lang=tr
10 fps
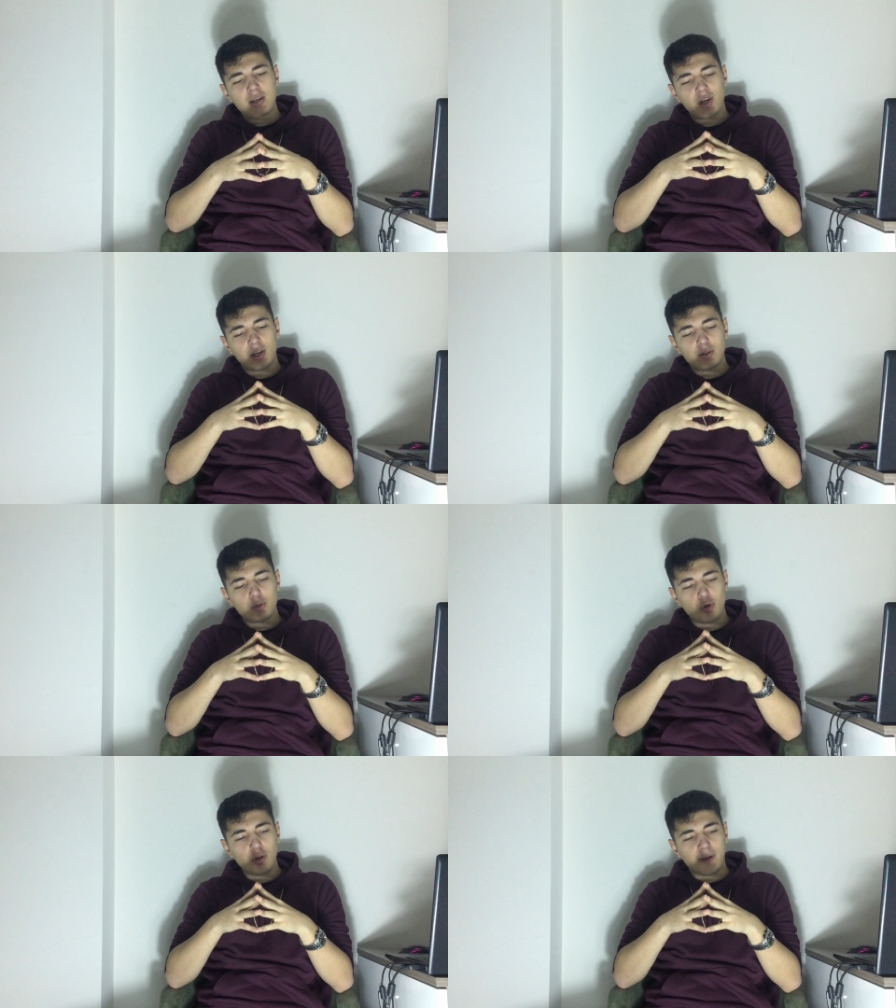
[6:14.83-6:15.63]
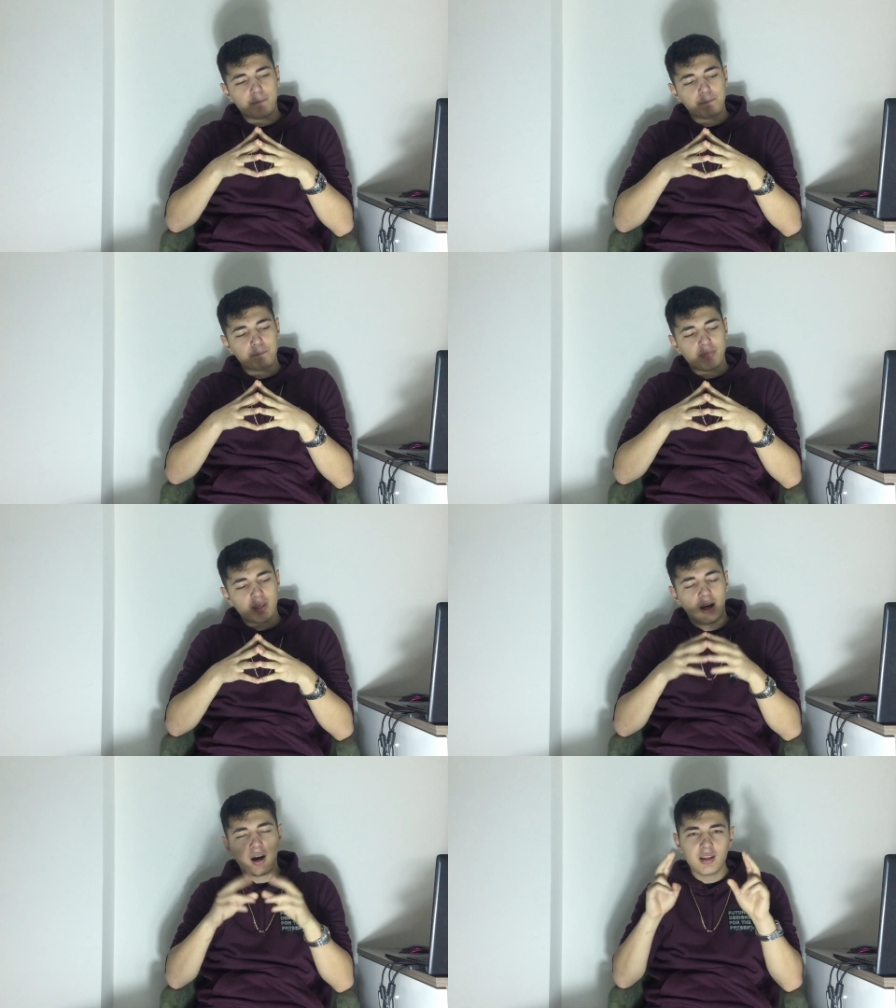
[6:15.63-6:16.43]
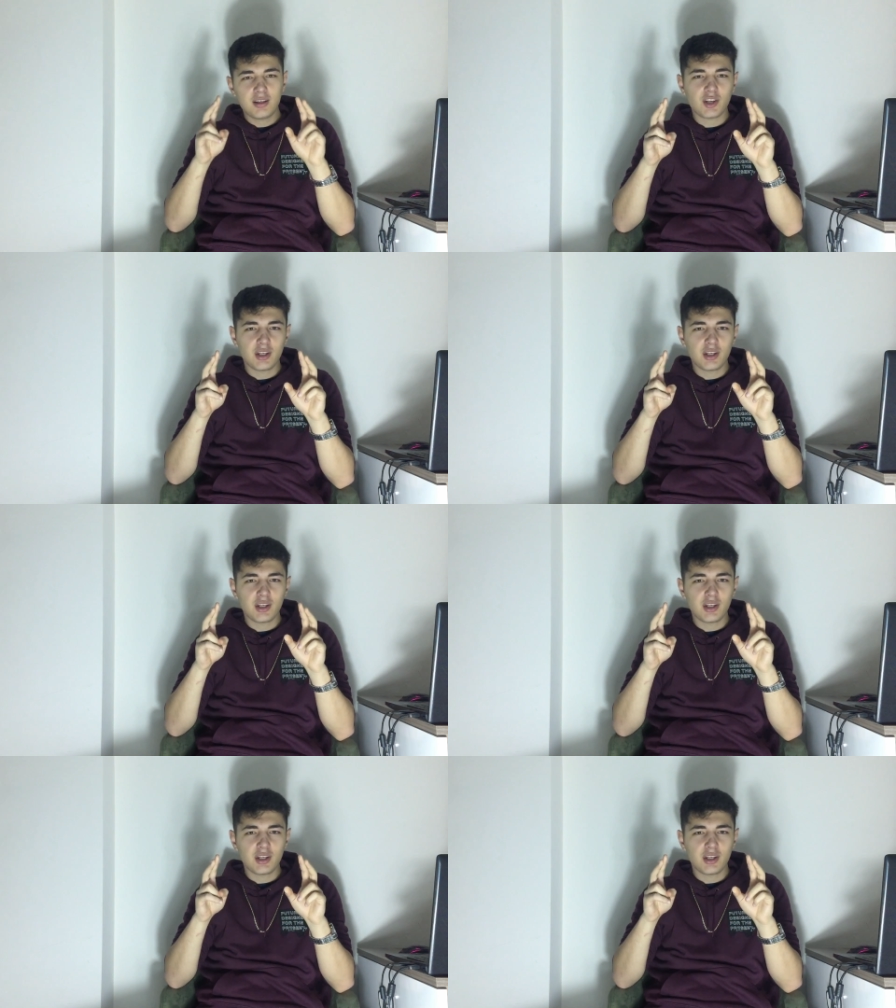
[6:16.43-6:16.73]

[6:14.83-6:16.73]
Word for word: Şarkıda şöyle. Aynı